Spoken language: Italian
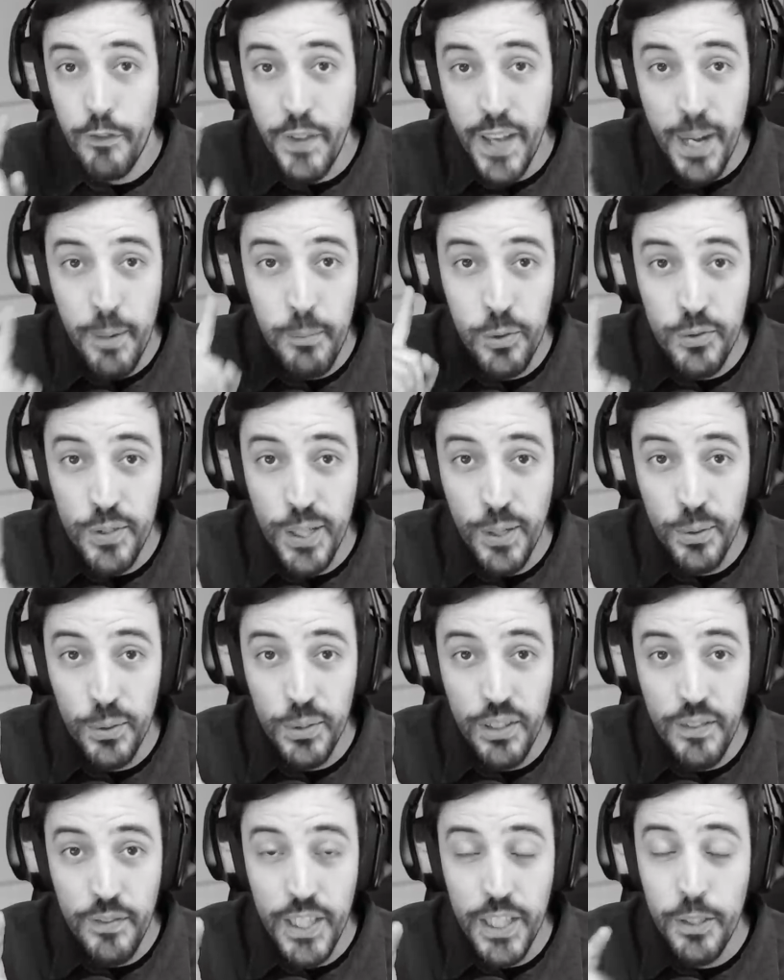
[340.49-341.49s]
Fermo un
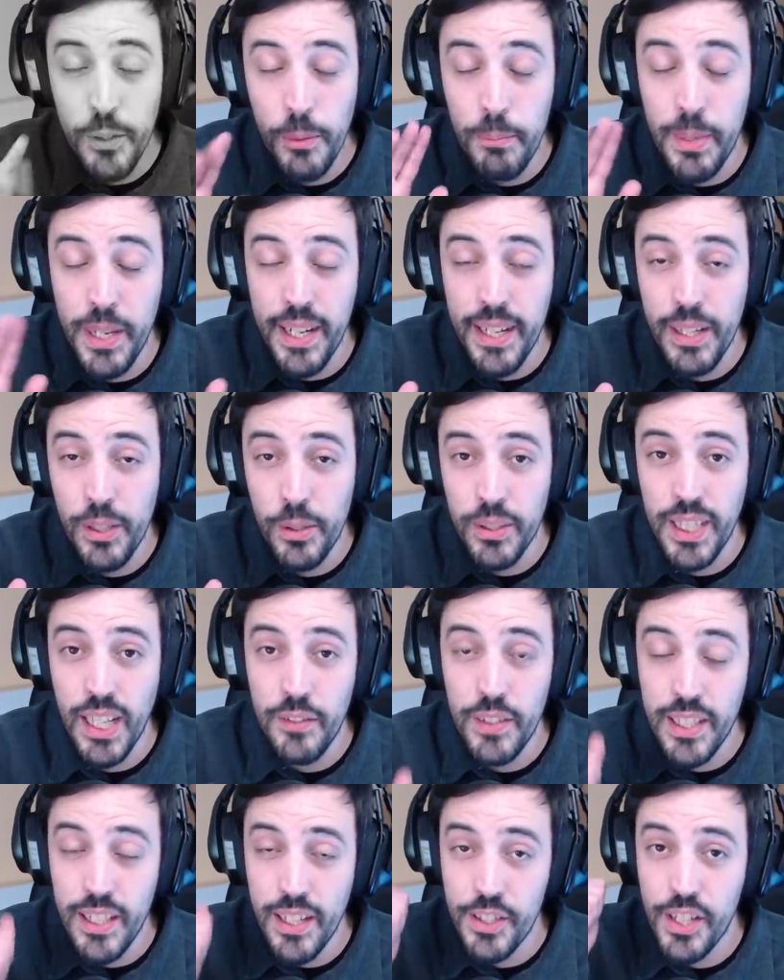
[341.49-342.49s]
secondo il video per
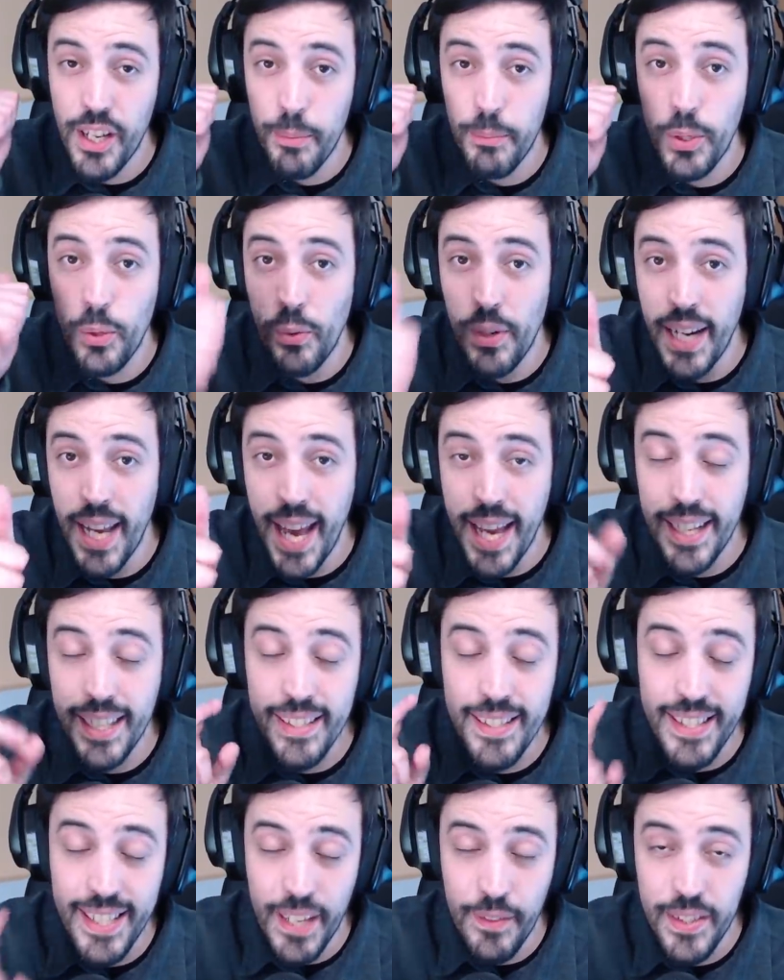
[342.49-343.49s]
ricordarvi di lasciarmi un
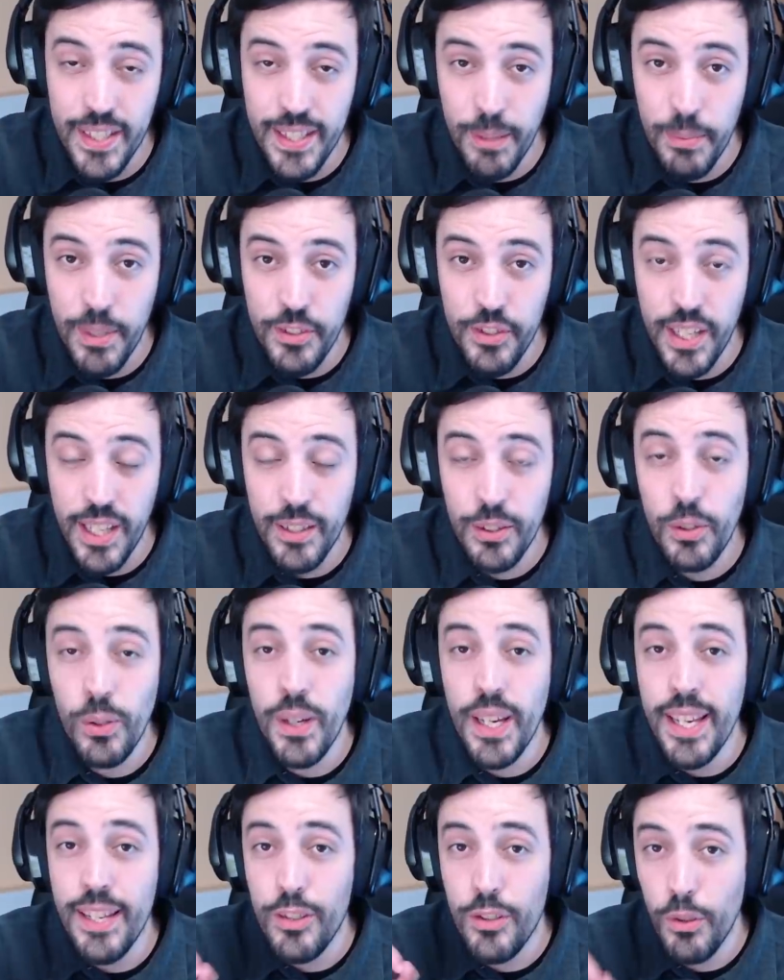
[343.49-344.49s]
like se vi sta
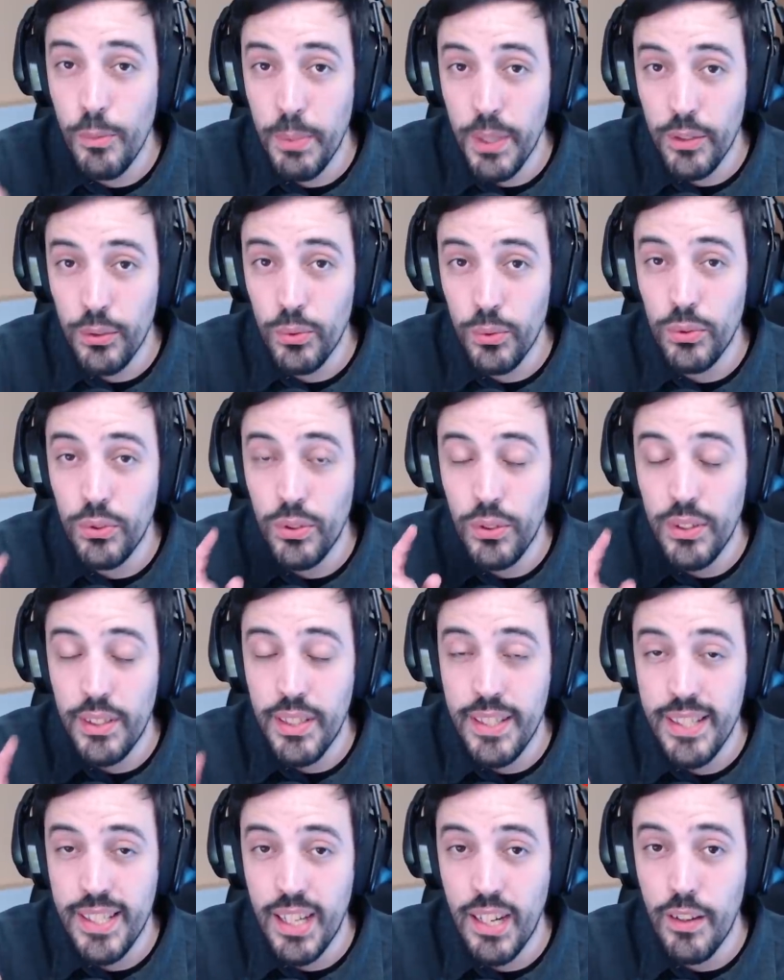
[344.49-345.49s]
piacendo e soprattutto
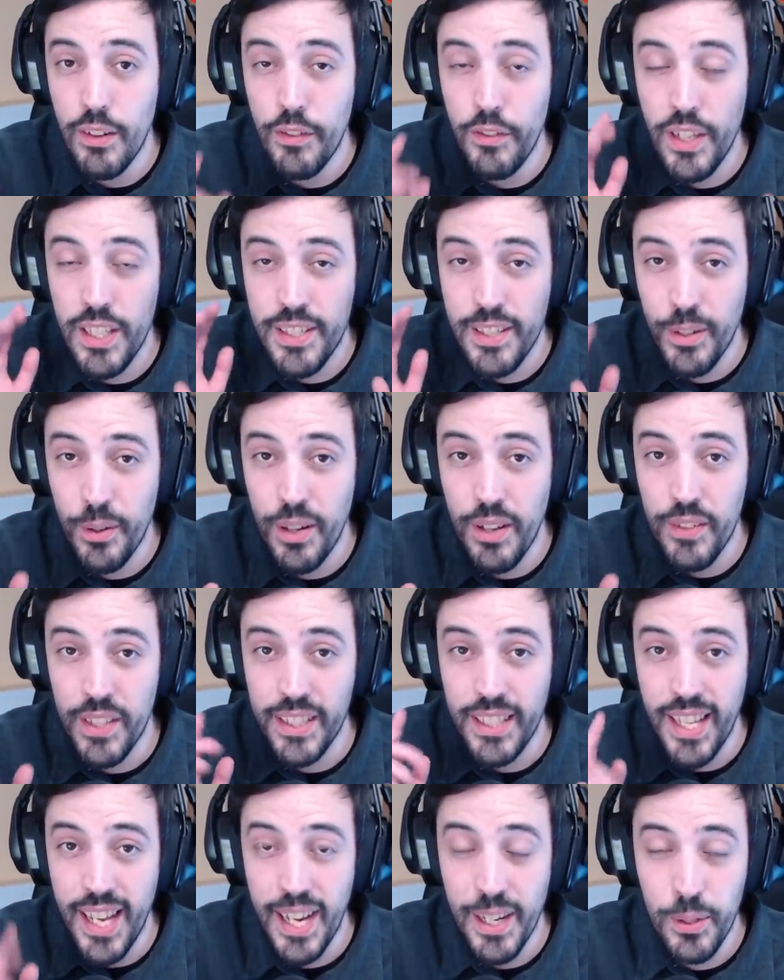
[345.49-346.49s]
di iscrivervi se non
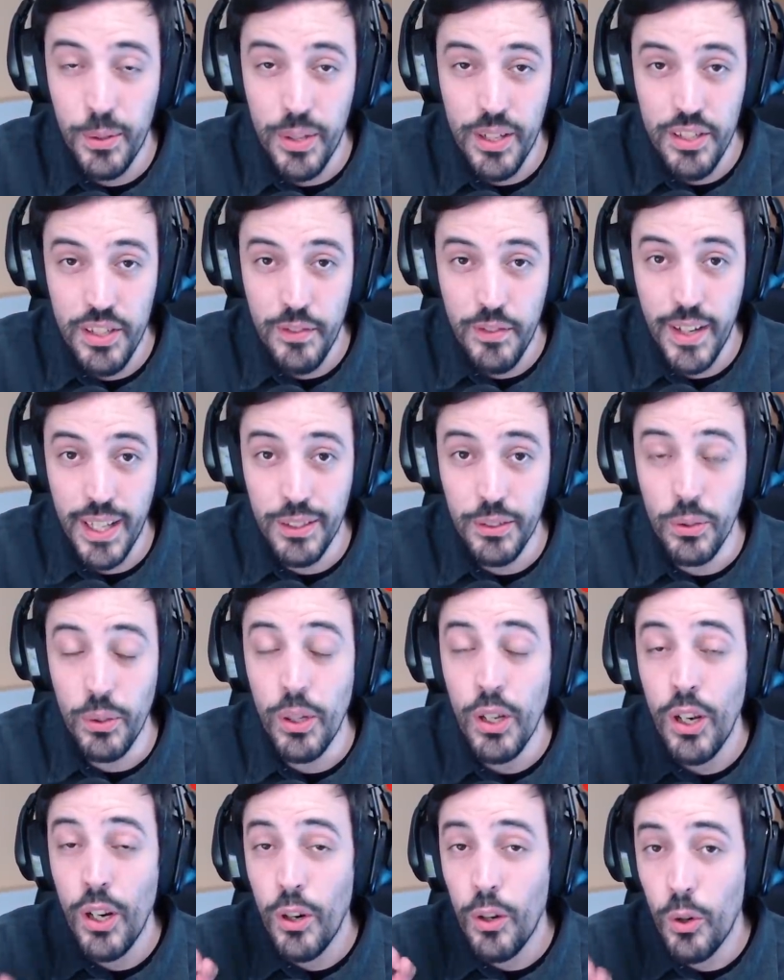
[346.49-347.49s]
l'avete ancora già fatto.